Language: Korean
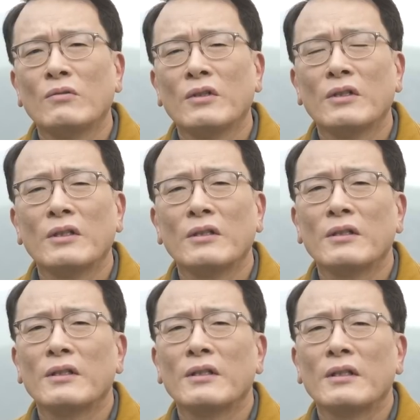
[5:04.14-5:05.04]
우리는
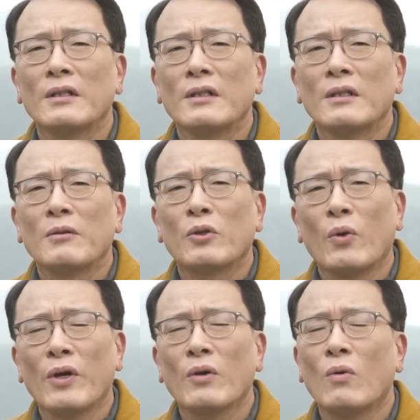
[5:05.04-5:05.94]

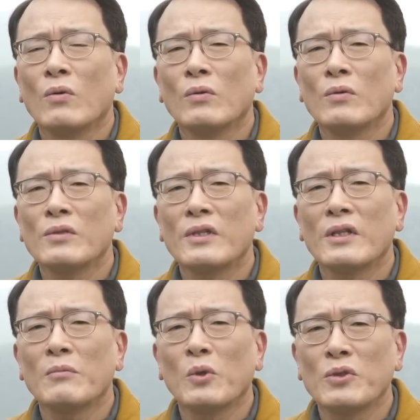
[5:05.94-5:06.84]
교회
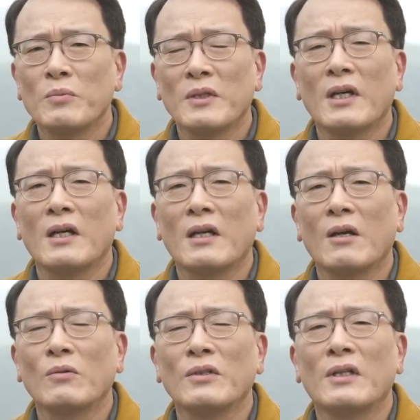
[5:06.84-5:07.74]
공동체의
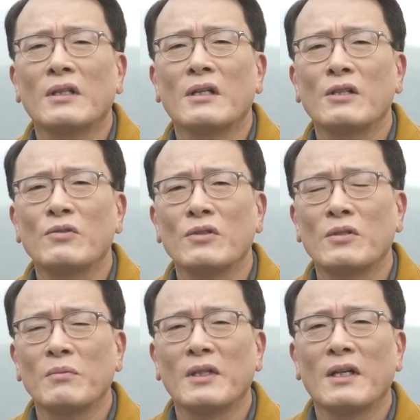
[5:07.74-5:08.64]
모습이다라고 이야기할 수
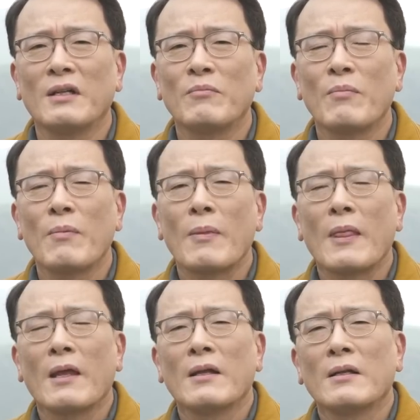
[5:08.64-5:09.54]
있습니다.
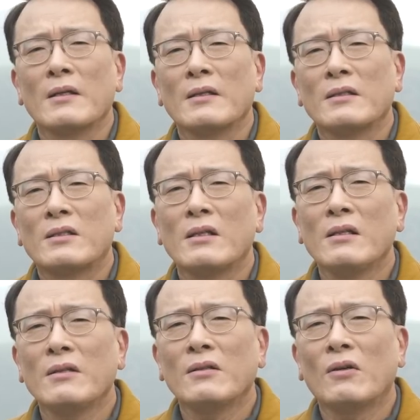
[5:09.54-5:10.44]

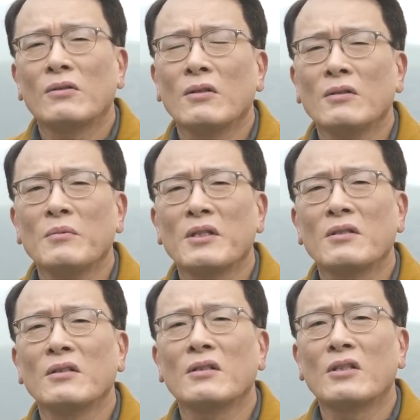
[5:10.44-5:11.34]
진리는 어떤
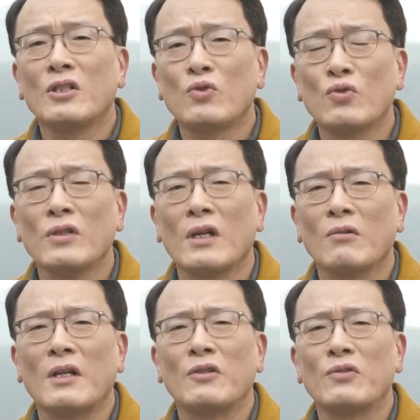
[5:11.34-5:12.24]
의미에서는
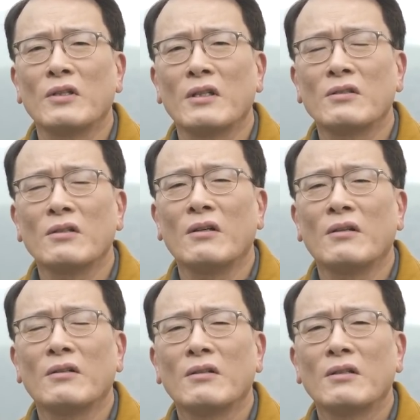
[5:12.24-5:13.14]
기준이라고 할 수
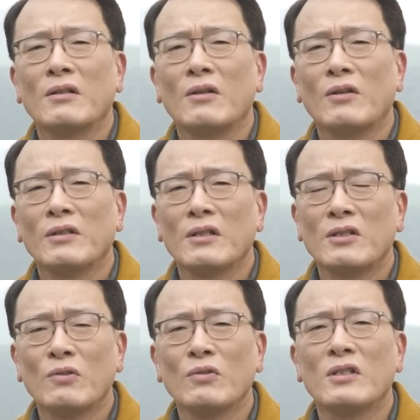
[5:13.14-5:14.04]
있겠죠. 어디에
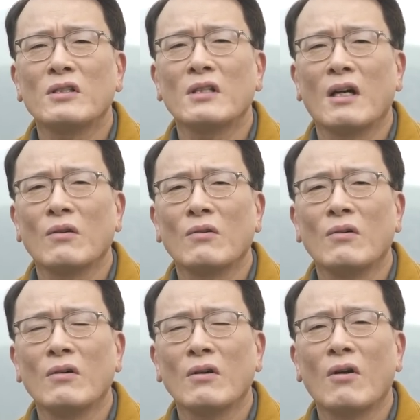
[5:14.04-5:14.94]
치우치지
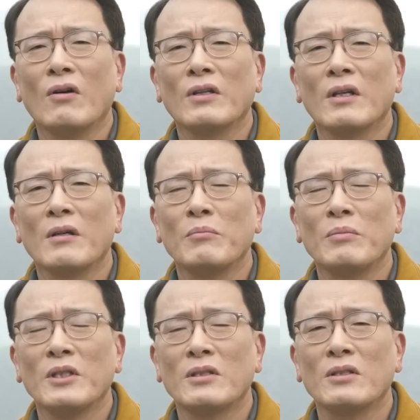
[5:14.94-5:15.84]
않고 거기에
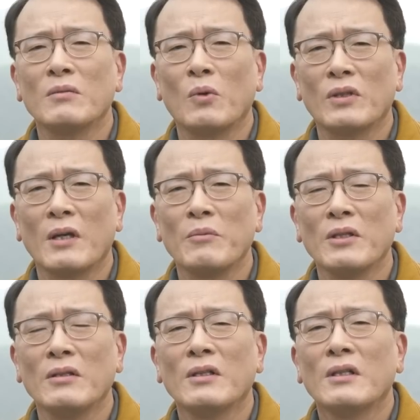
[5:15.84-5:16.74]
미치지
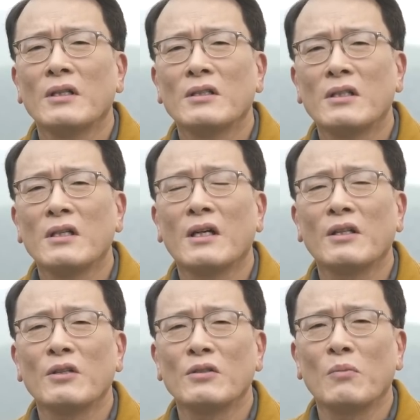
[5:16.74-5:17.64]
못하면
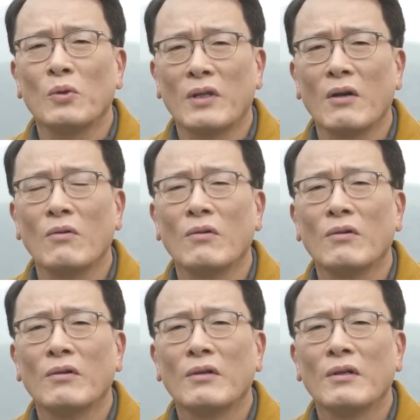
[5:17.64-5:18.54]
진리가 되지 못하고,